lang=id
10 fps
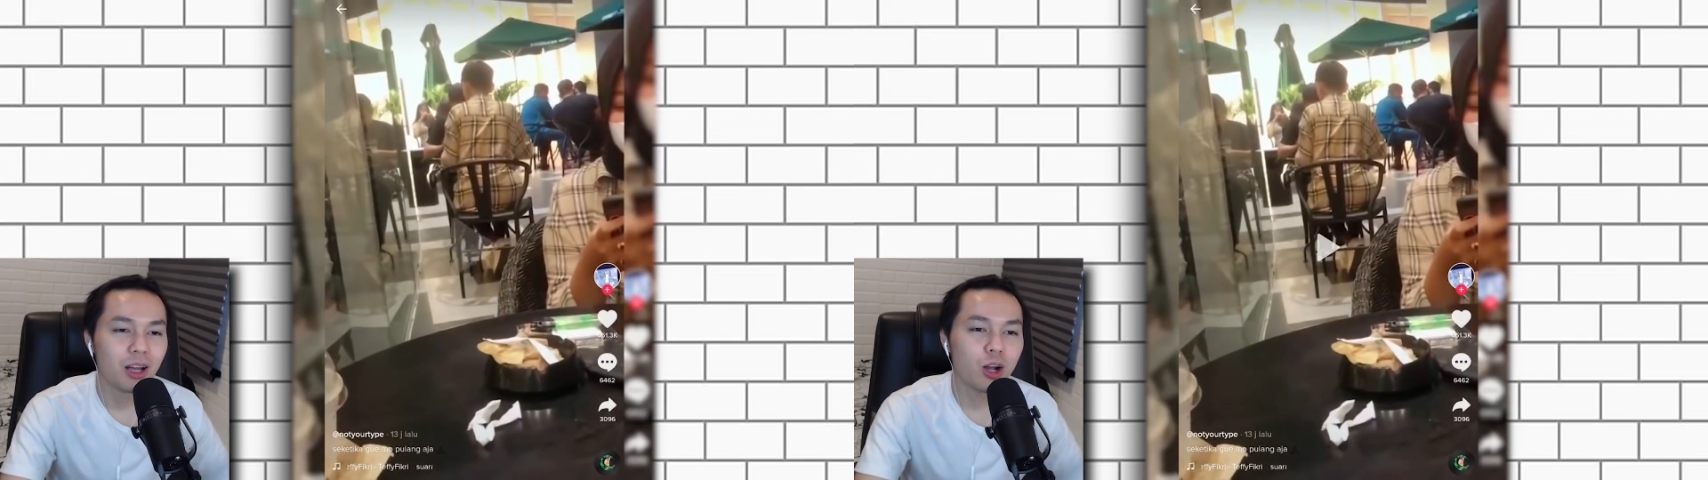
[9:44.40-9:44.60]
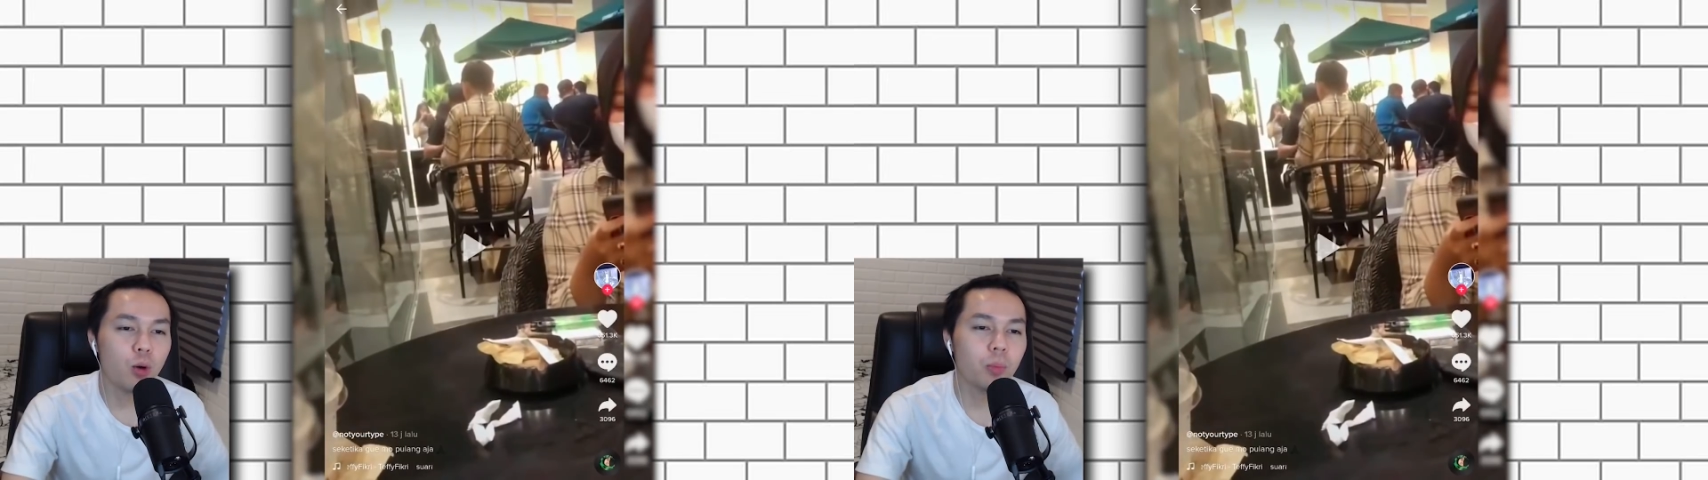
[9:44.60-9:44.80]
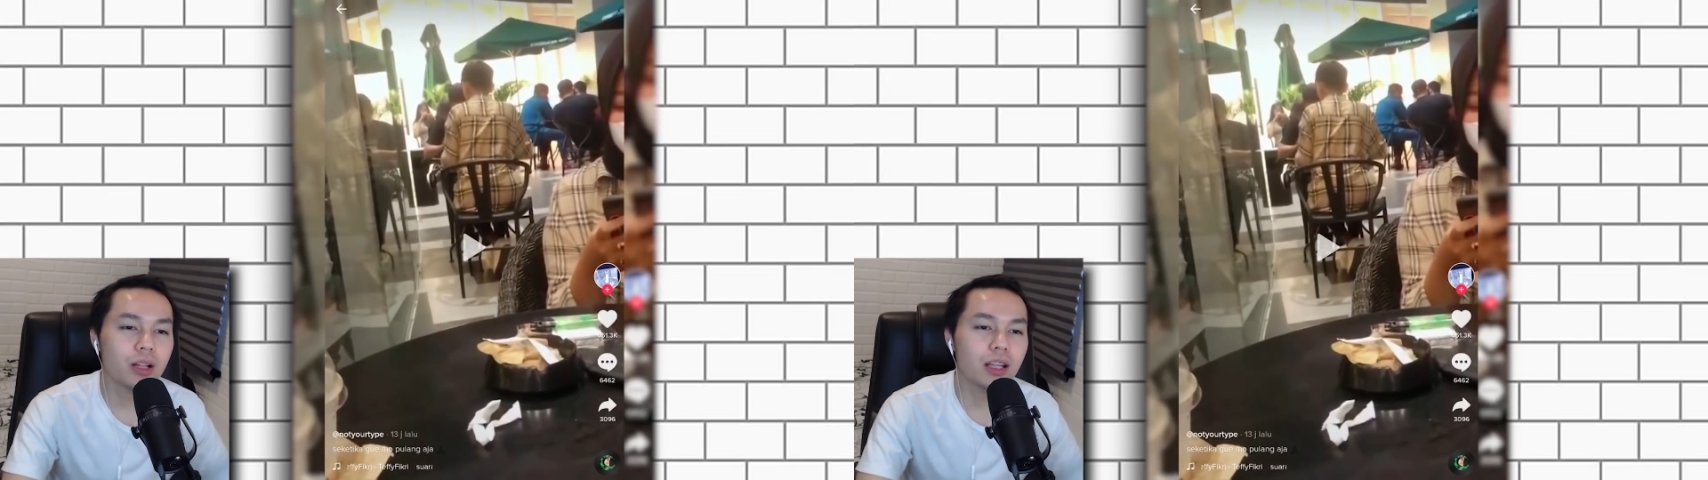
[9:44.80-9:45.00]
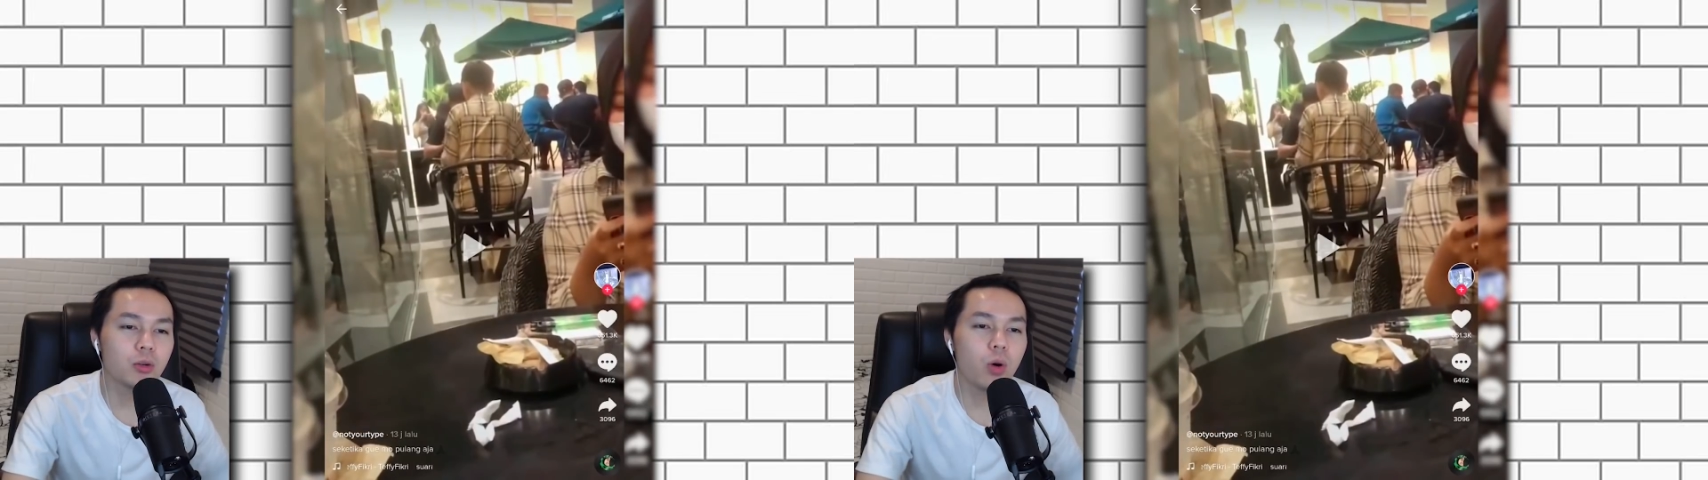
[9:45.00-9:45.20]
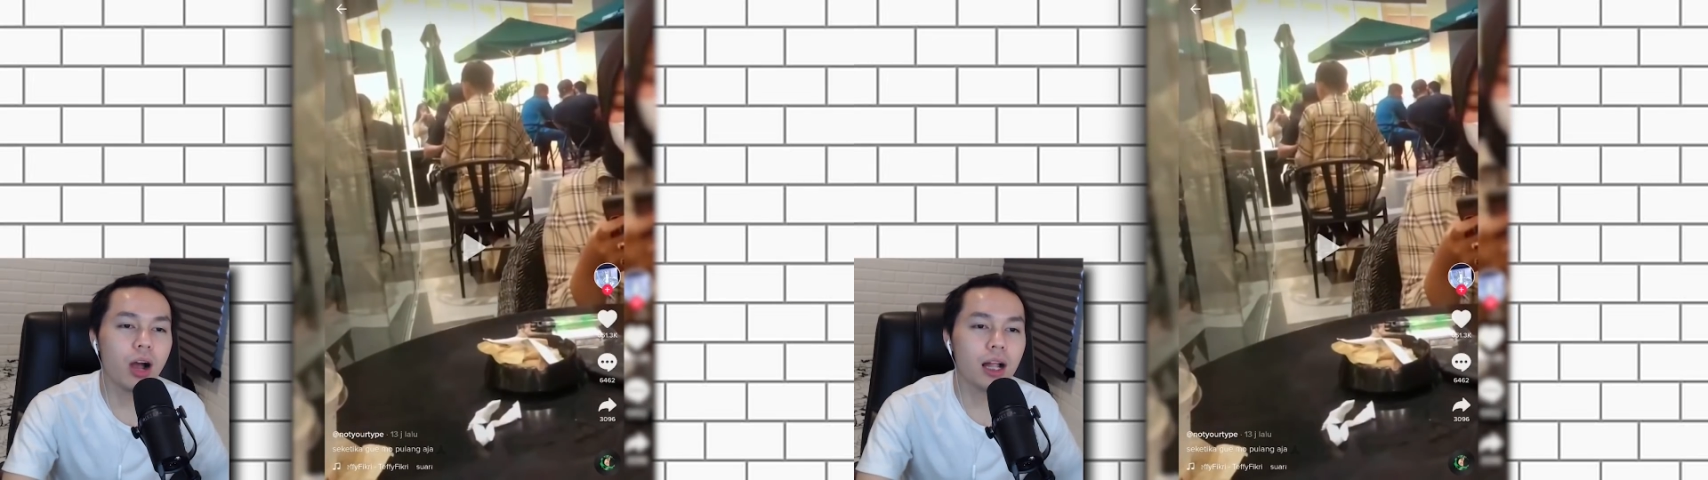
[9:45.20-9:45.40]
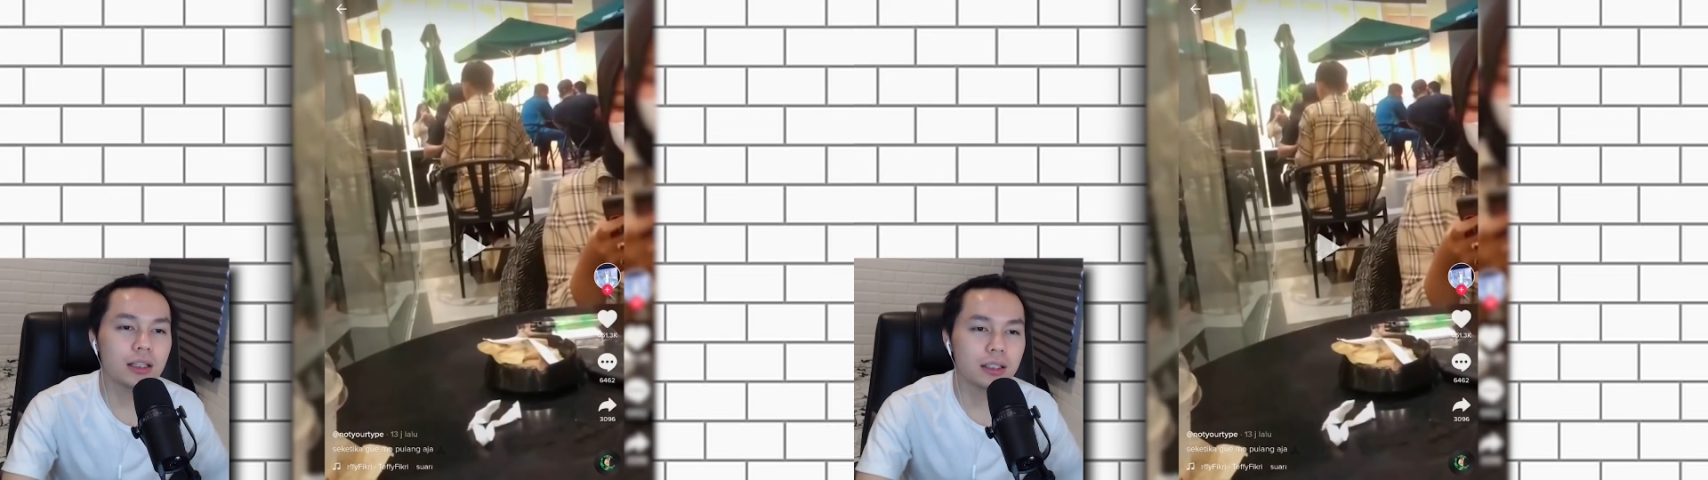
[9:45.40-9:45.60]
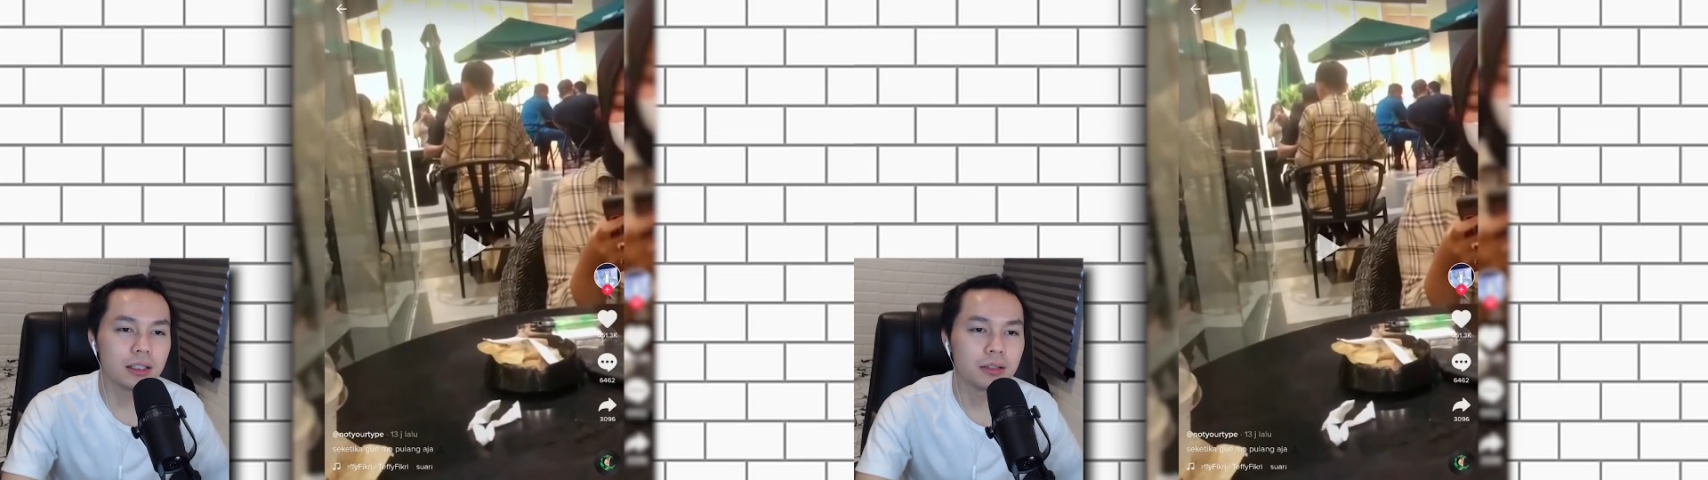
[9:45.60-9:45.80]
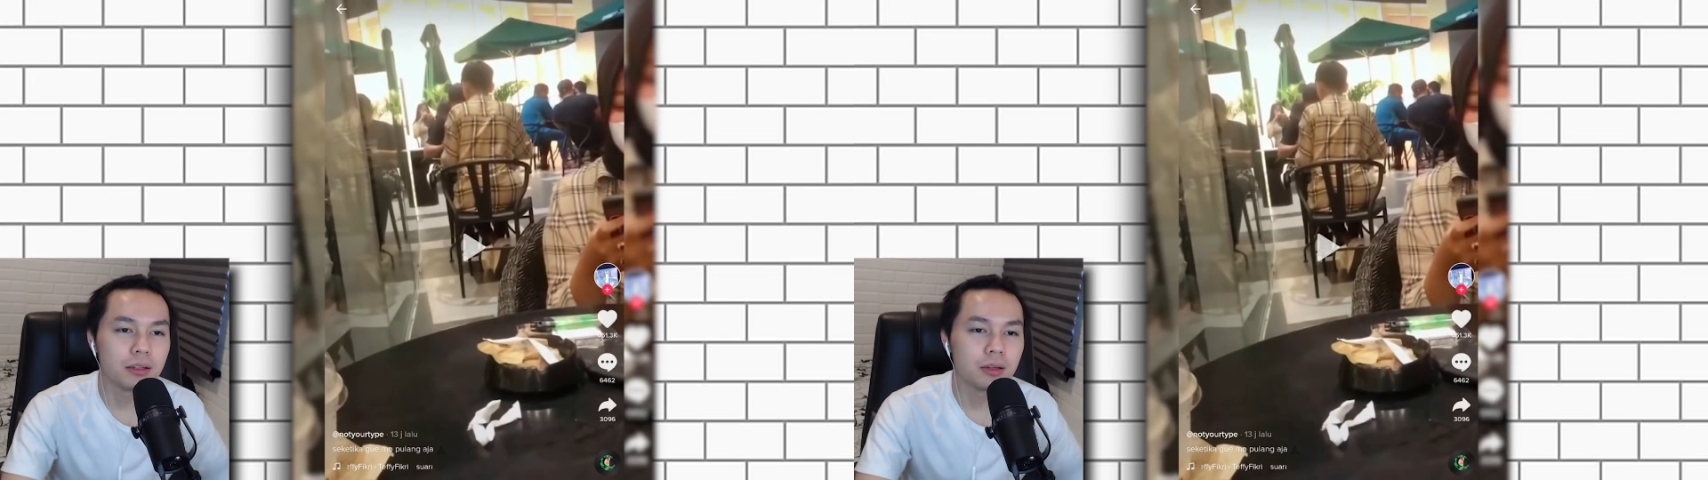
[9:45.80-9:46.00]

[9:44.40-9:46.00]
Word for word: couplenya dua kali nih